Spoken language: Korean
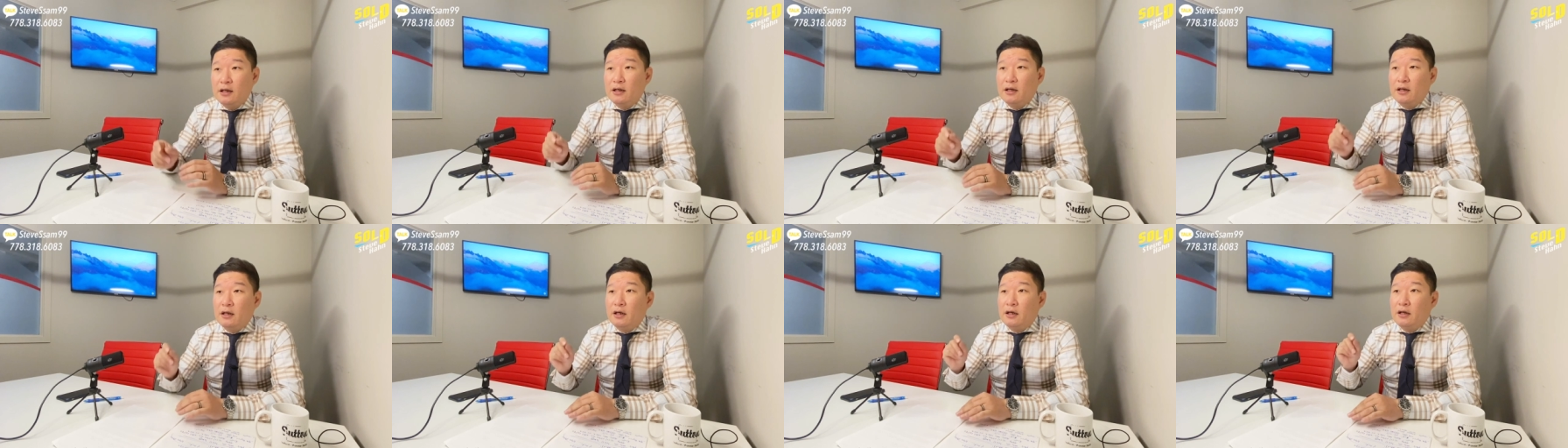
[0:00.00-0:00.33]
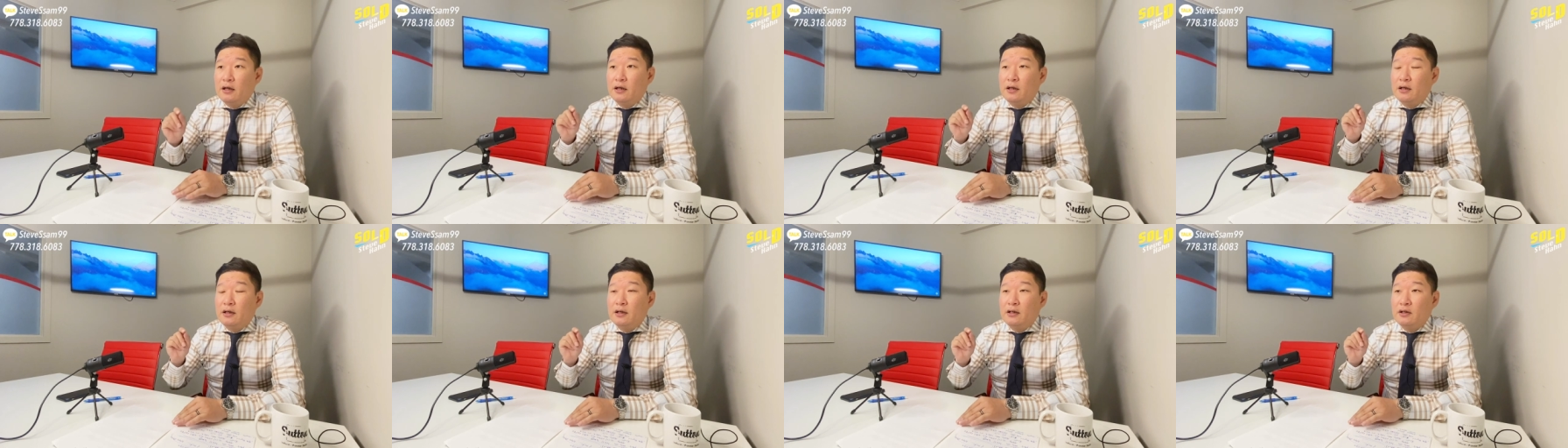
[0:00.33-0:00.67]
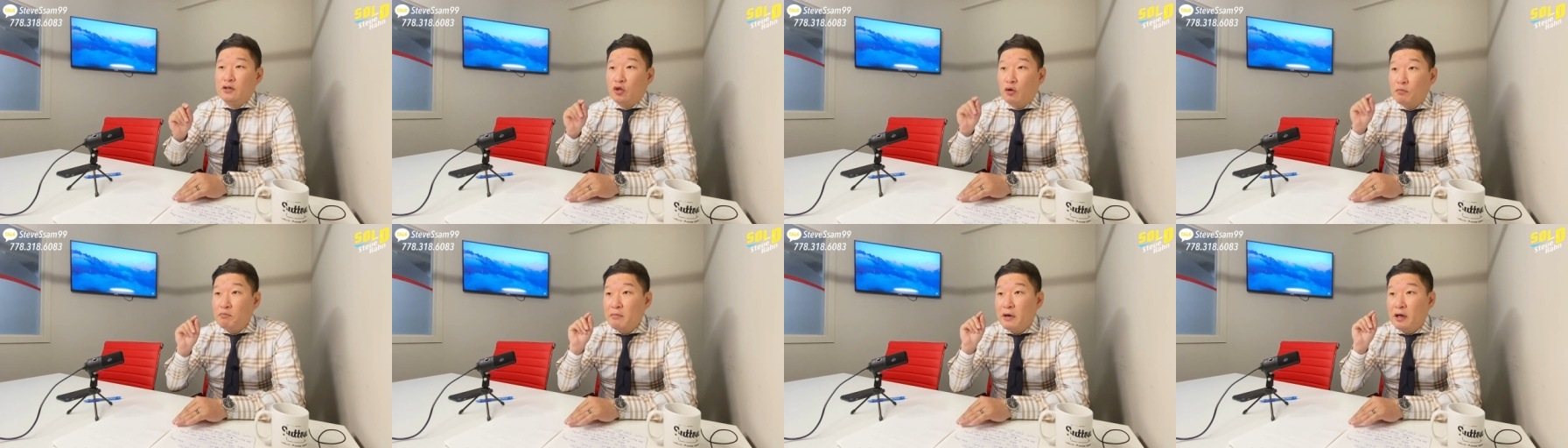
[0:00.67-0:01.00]
아,
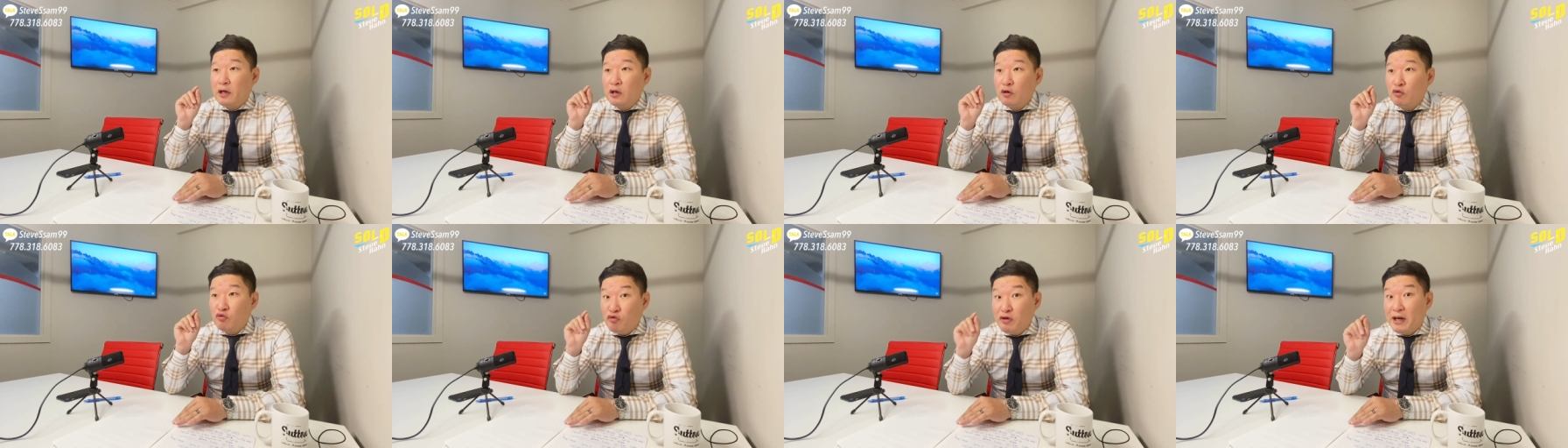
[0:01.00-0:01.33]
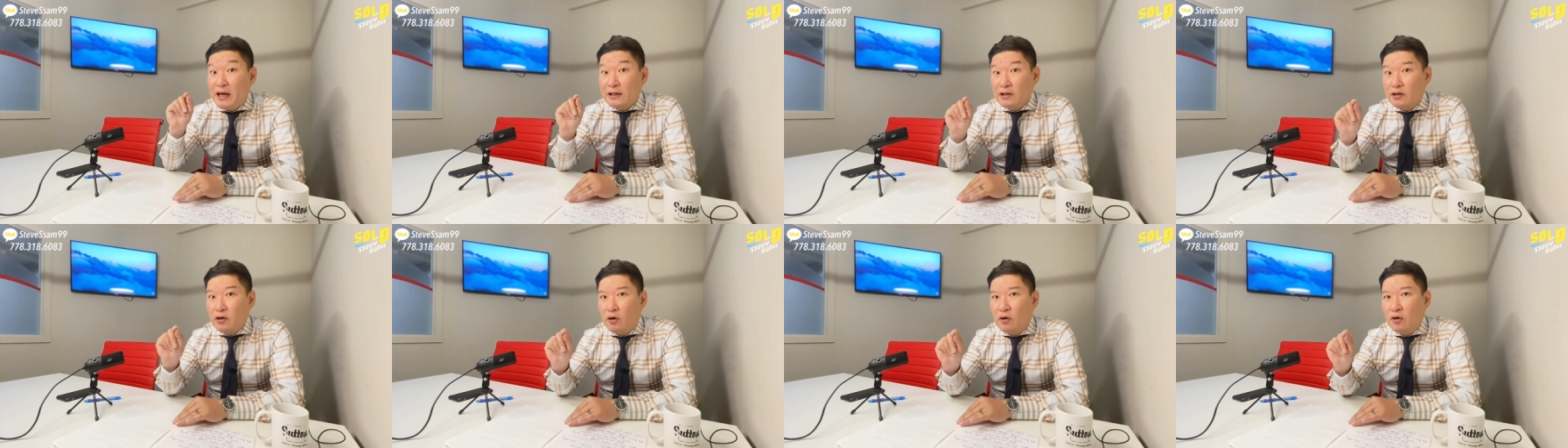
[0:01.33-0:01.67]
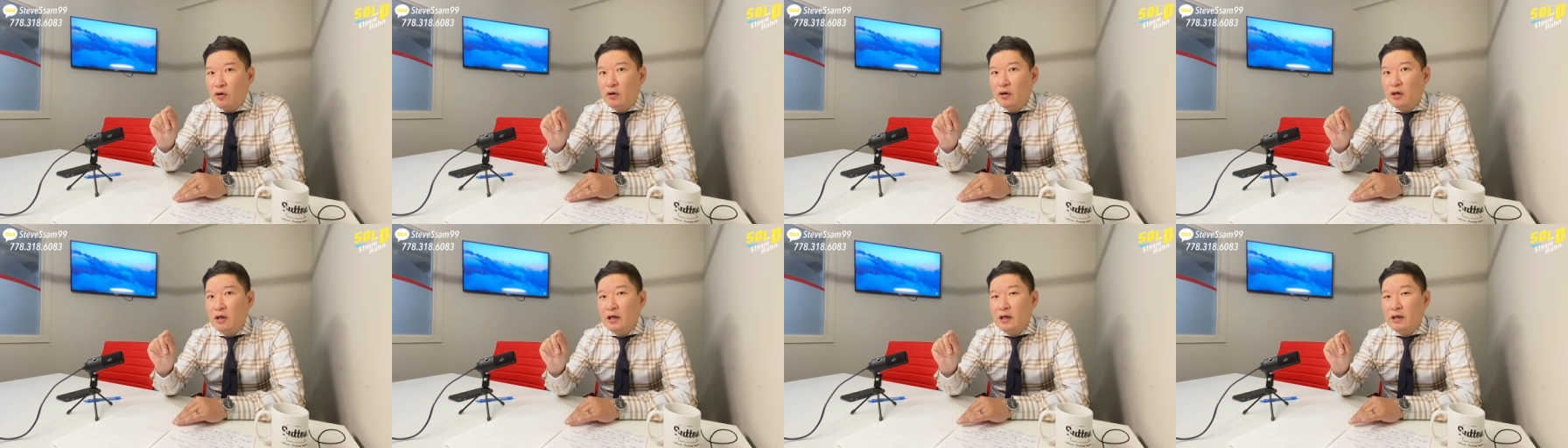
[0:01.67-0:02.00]
전매를
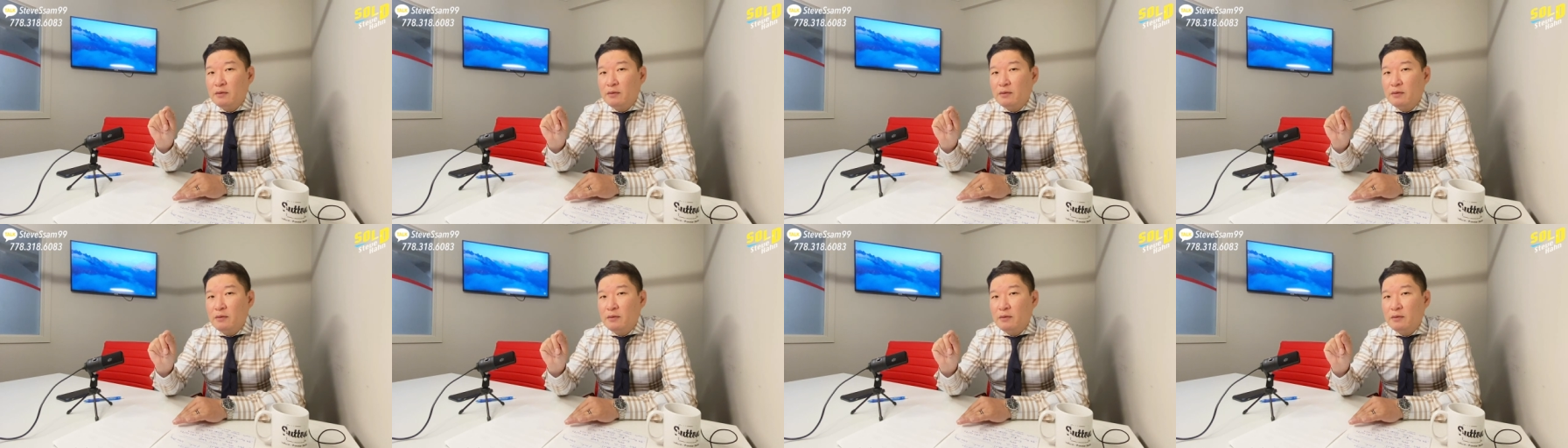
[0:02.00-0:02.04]
위해서